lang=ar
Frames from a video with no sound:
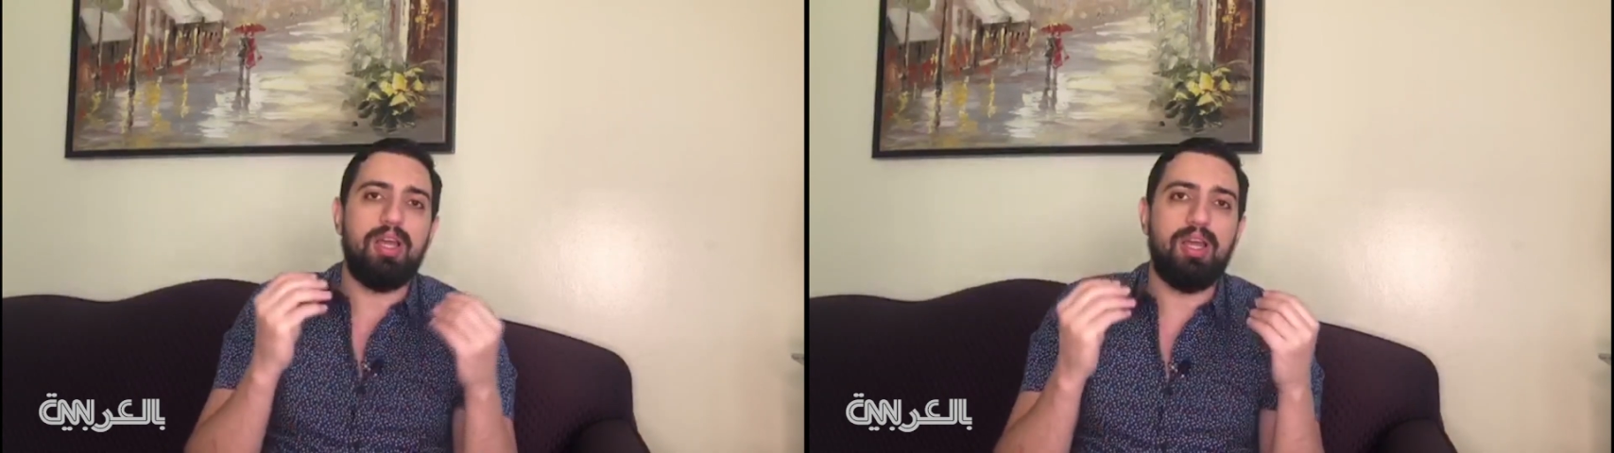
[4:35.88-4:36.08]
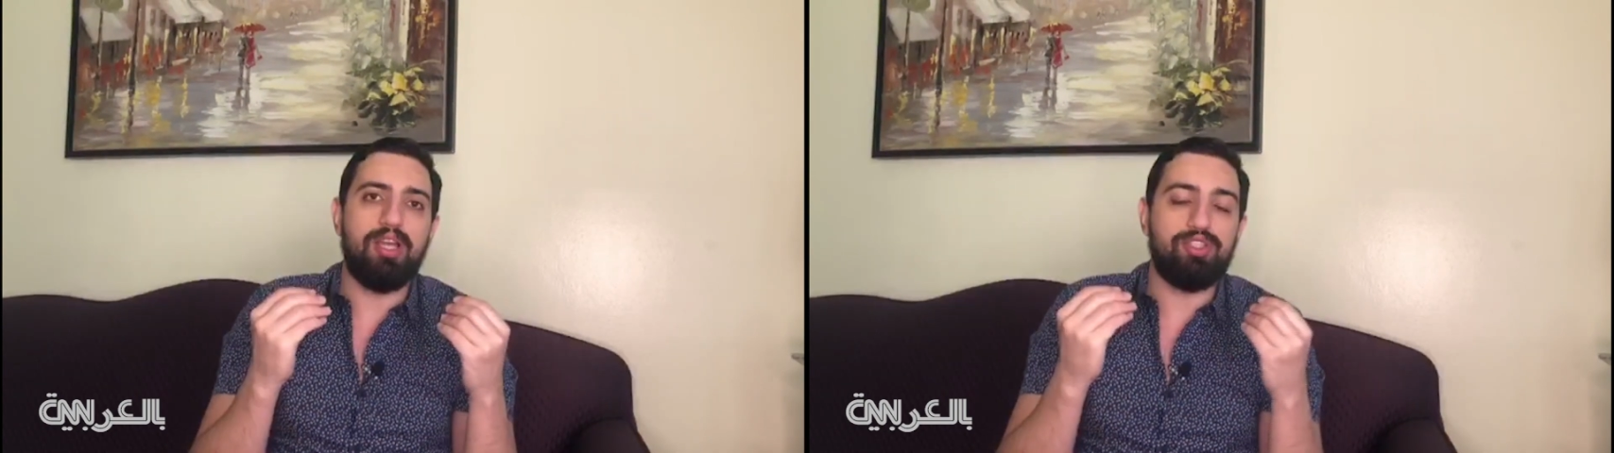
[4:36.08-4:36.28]

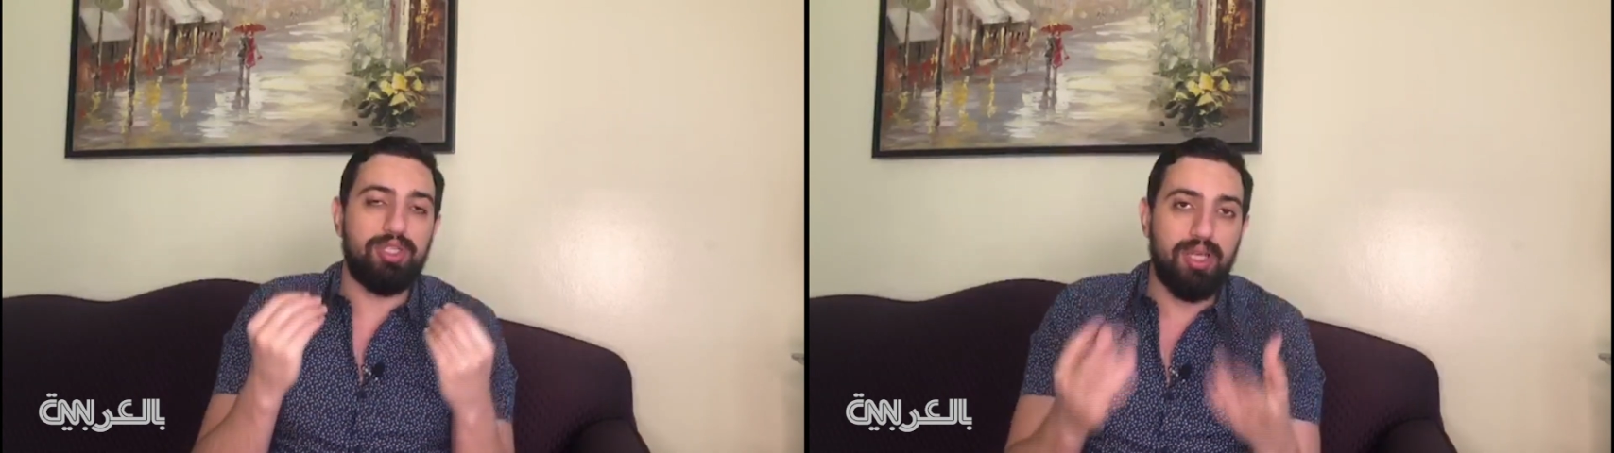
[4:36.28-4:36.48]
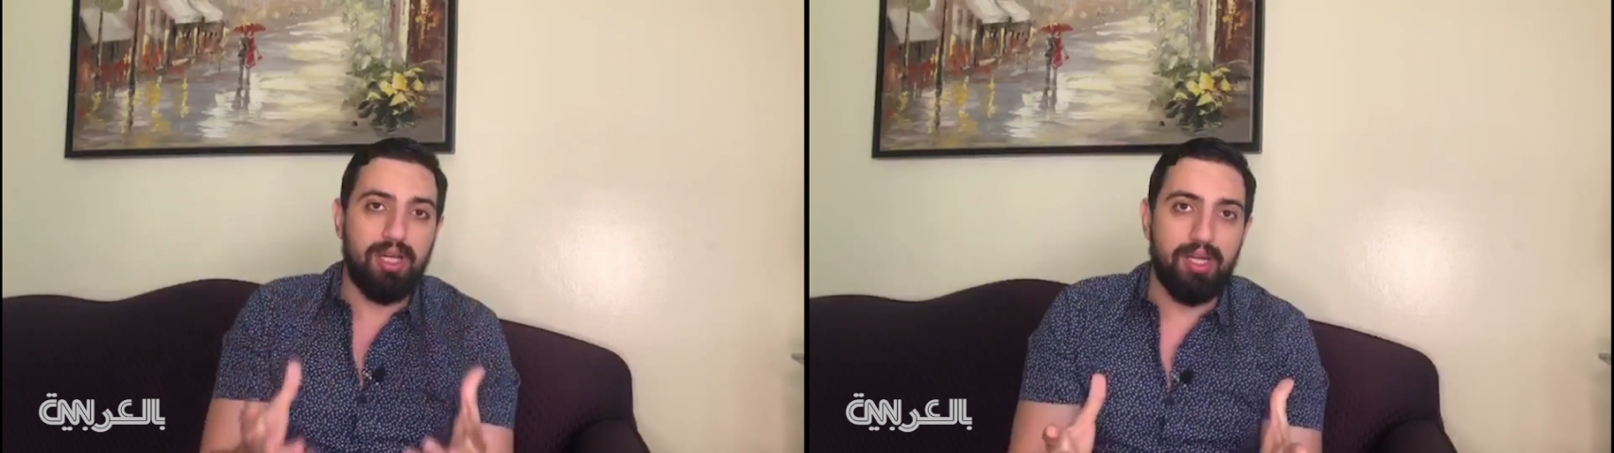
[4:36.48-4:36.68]
آه،
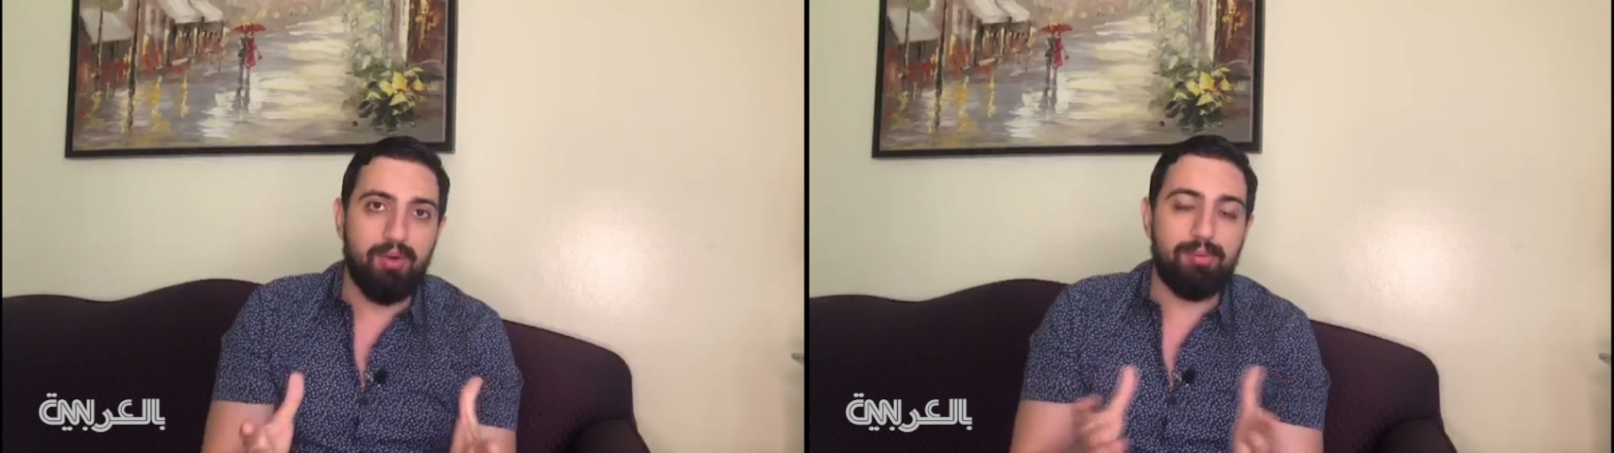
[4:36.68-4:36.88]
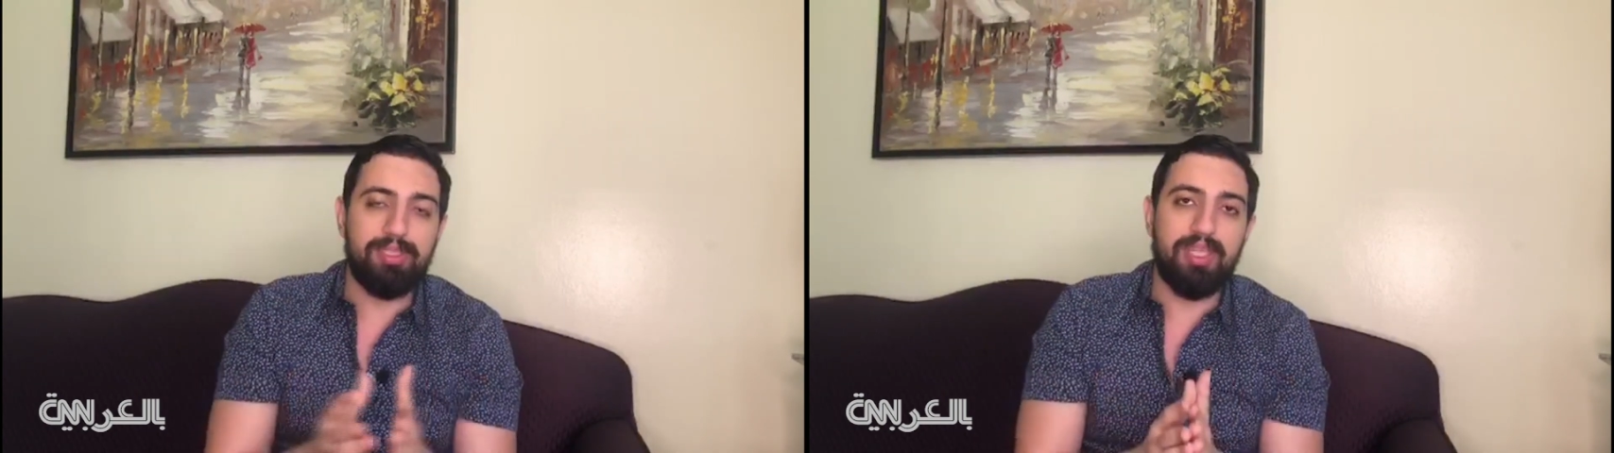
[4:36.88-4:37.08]
جدارة
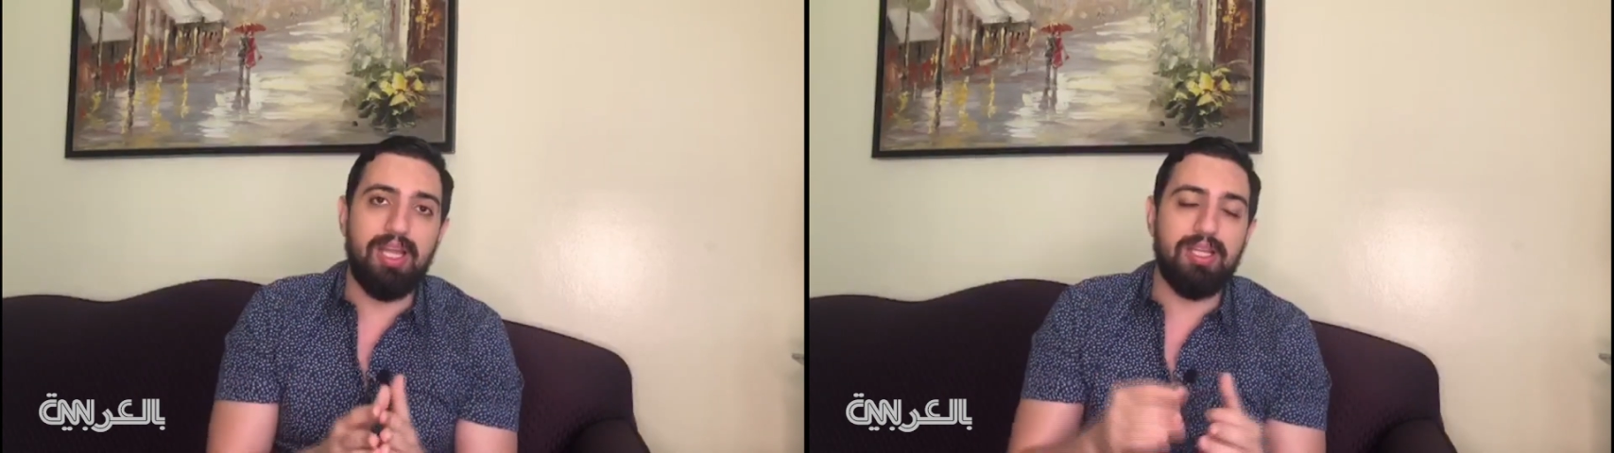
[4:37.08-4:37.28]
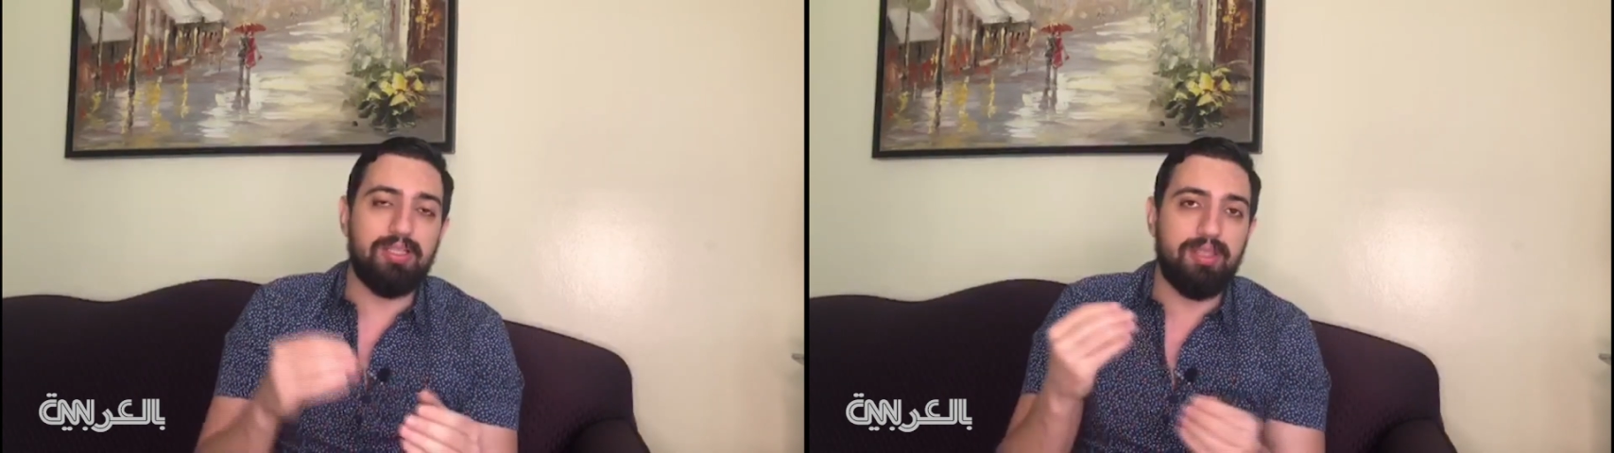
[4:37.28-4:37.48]

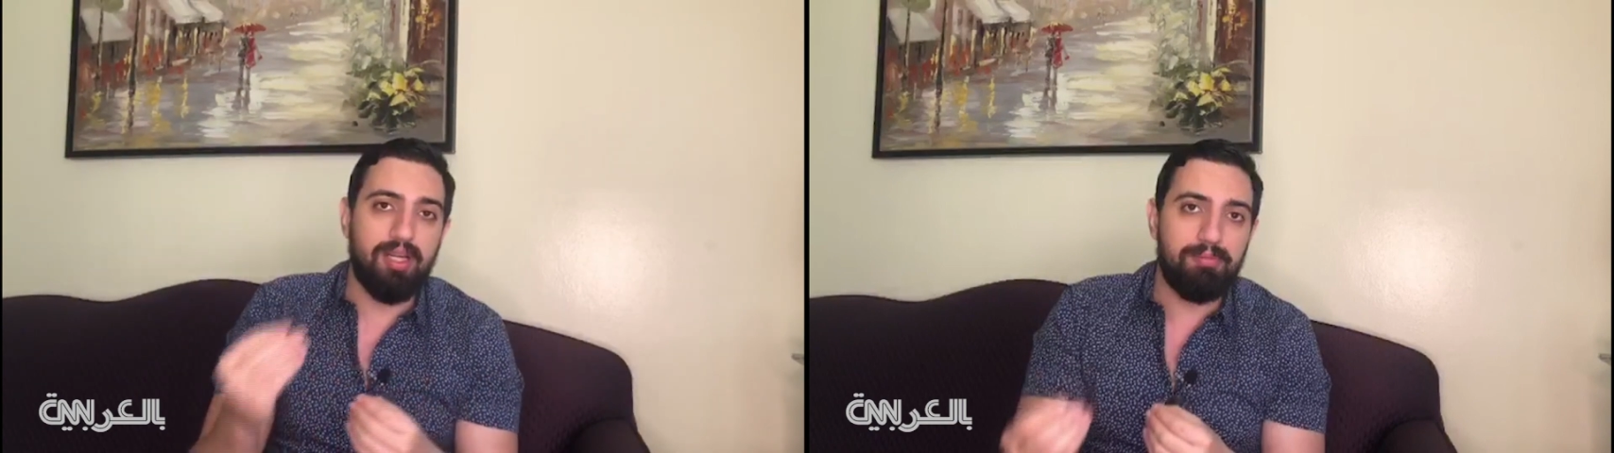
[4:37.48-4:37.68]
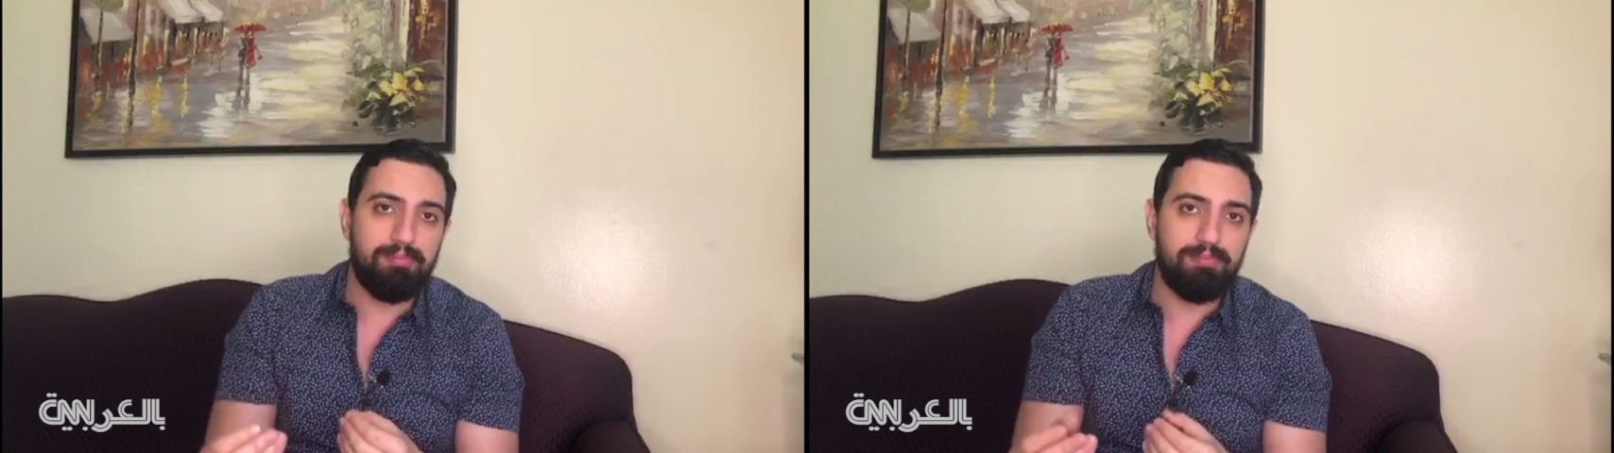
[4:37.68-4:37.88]
وبالتالي
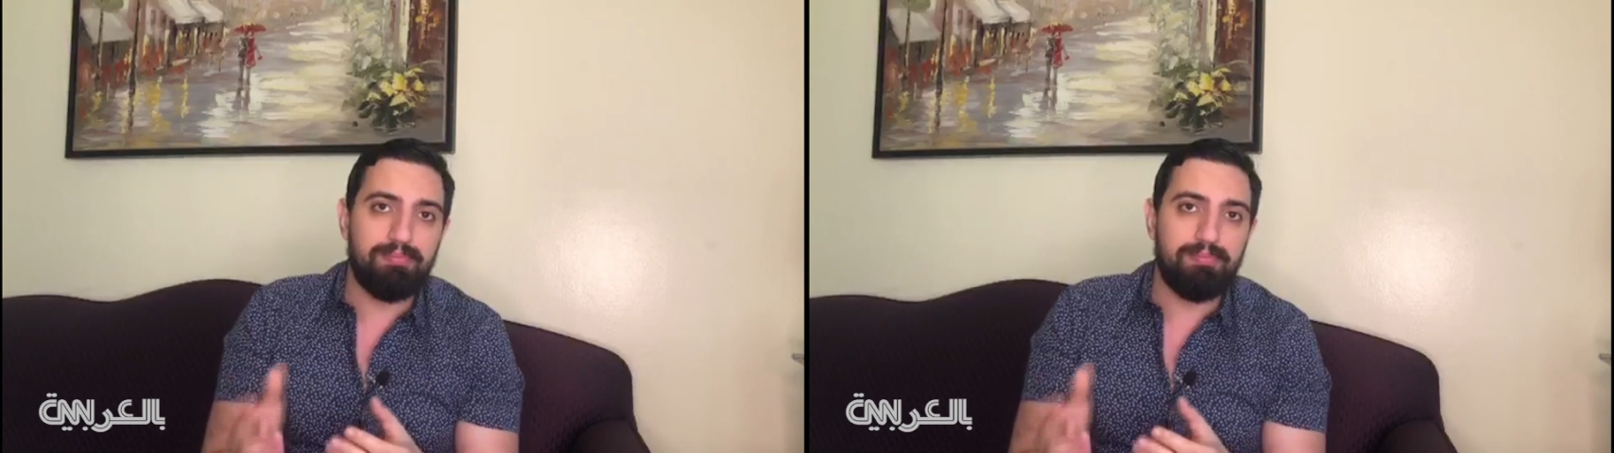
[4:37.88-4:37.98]
اقترب